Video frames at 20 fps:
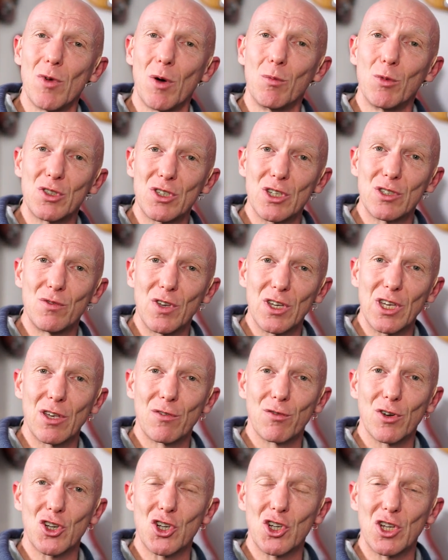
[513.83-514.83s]
Man muss das
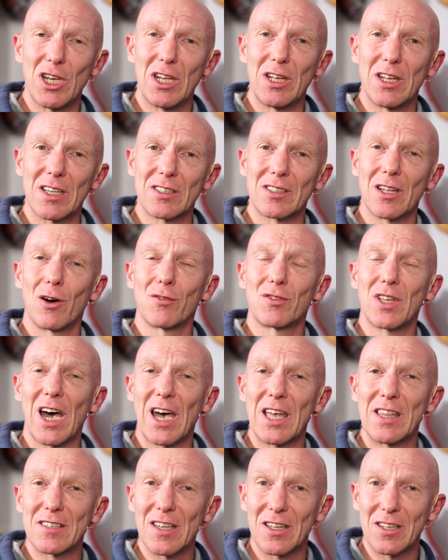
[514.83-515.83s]
wirklich verstehen, dass da auf der
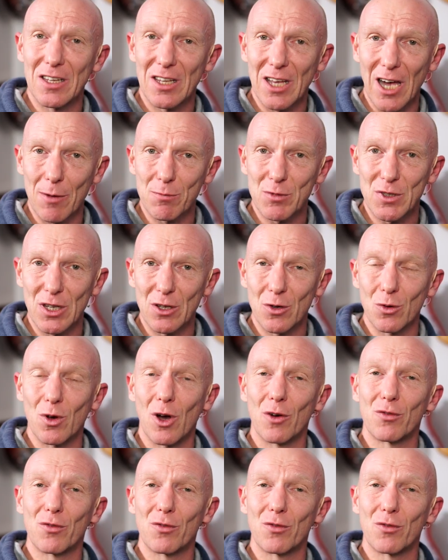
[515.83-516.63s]
einen Seite die Absenkung,